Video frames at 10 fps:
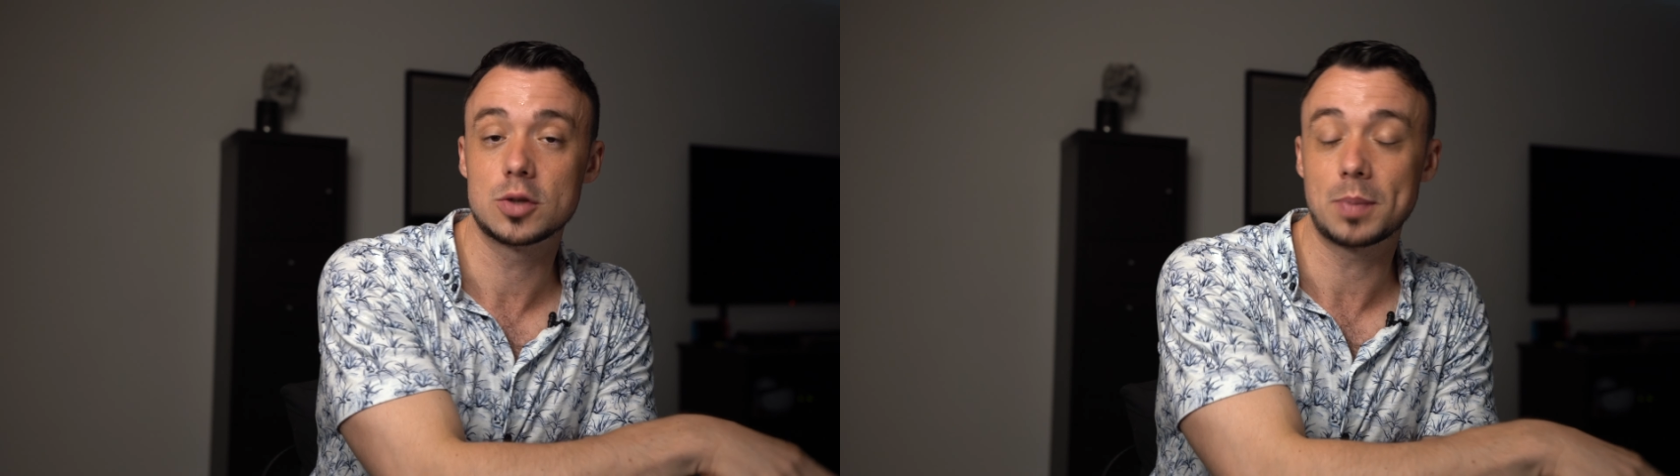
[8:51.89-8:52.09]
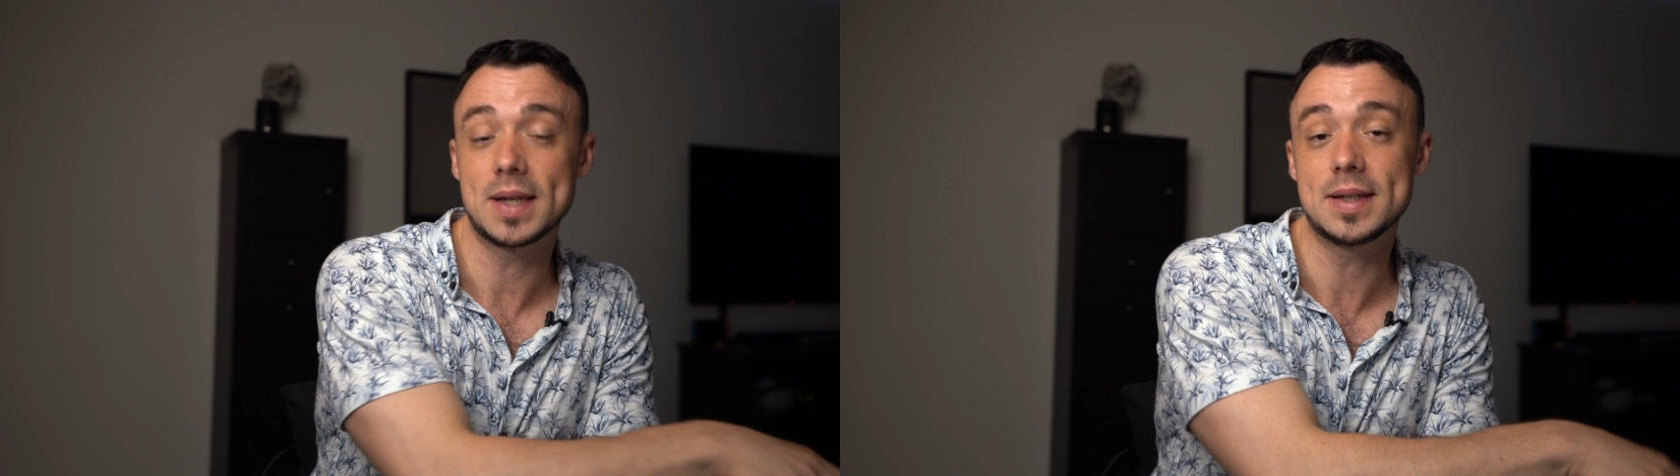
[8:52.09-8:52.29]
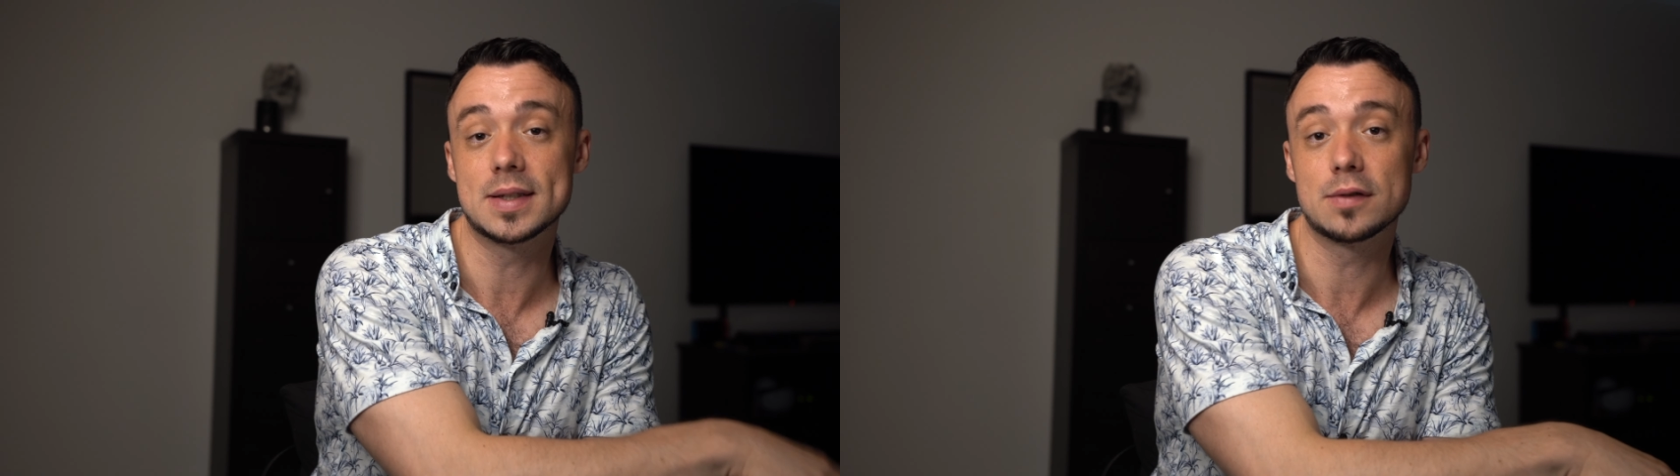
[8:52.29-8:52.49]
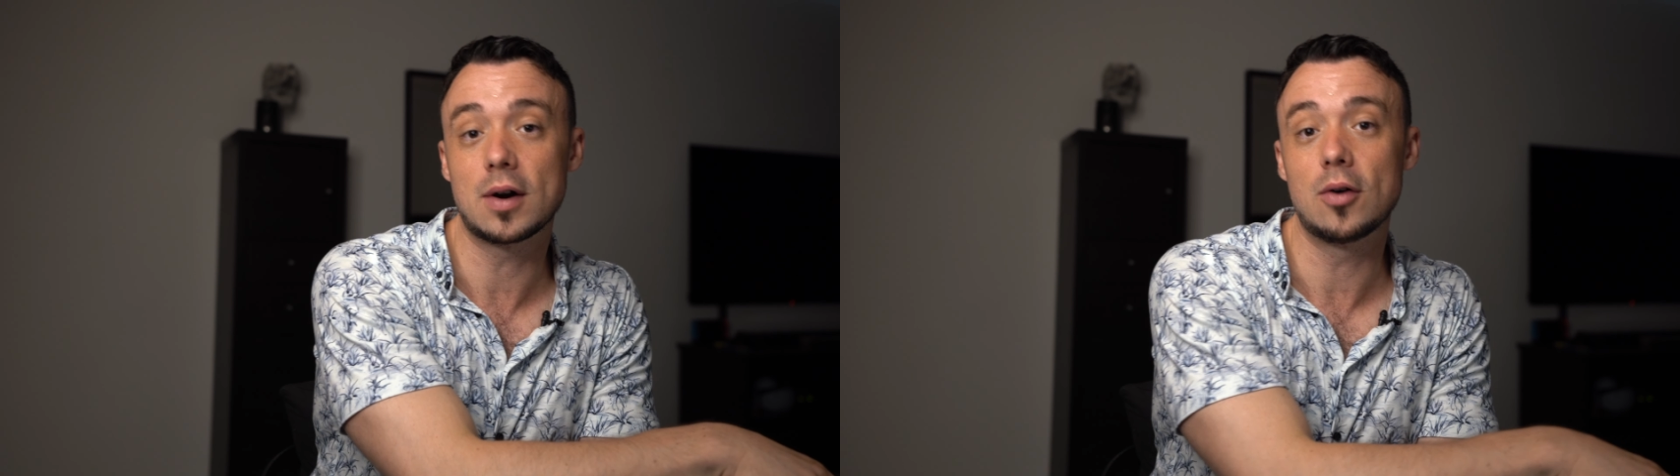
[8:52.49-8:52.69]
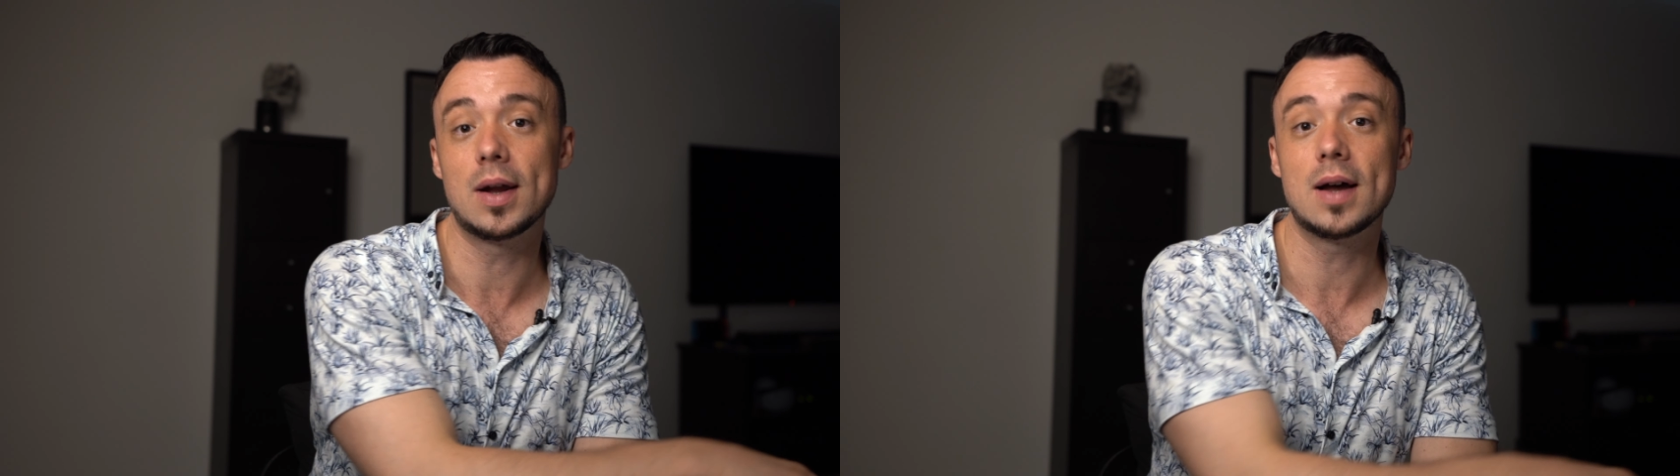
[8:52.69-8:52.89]
Sprech diese
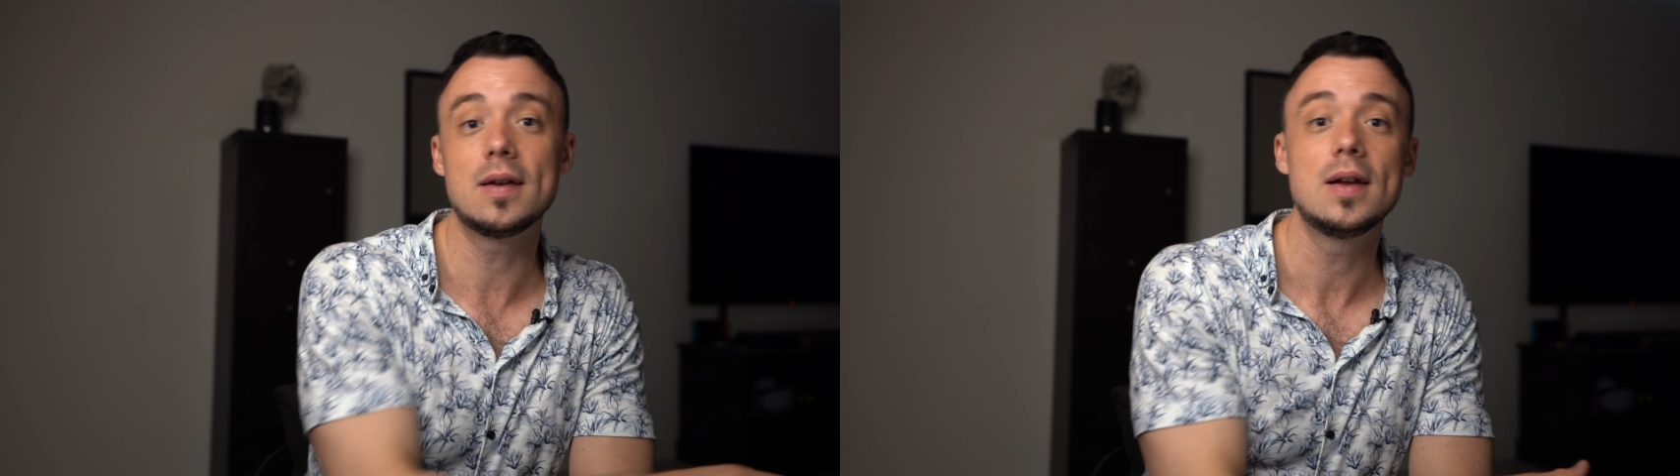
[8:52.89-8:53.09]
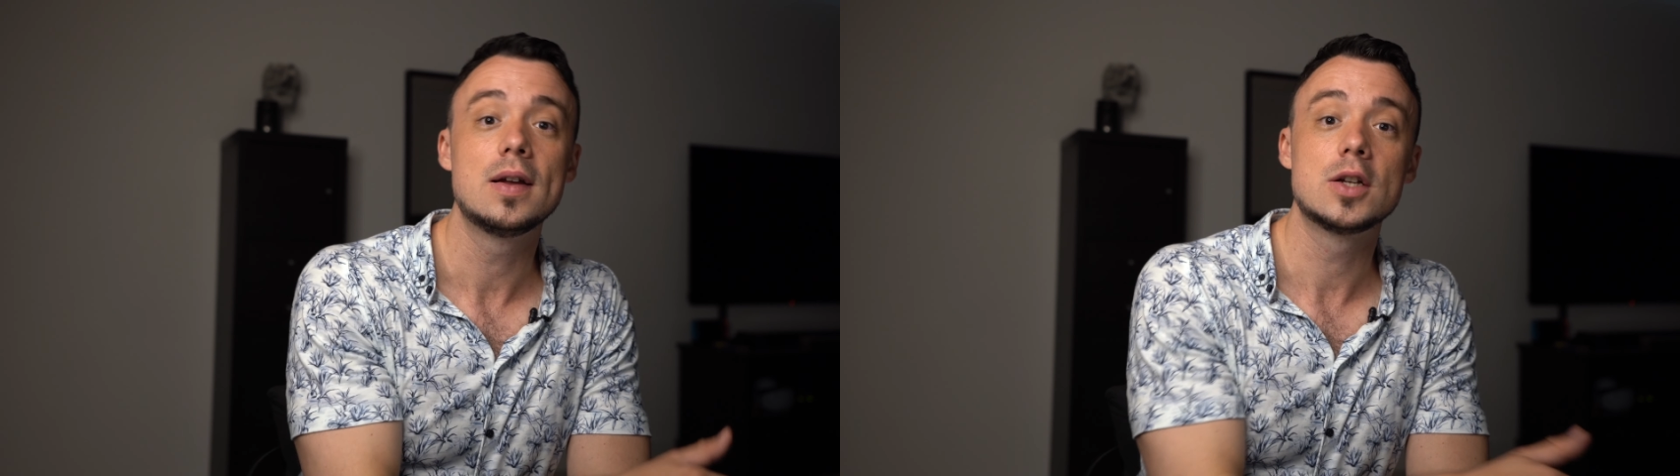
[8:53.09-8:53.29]
Frauen an,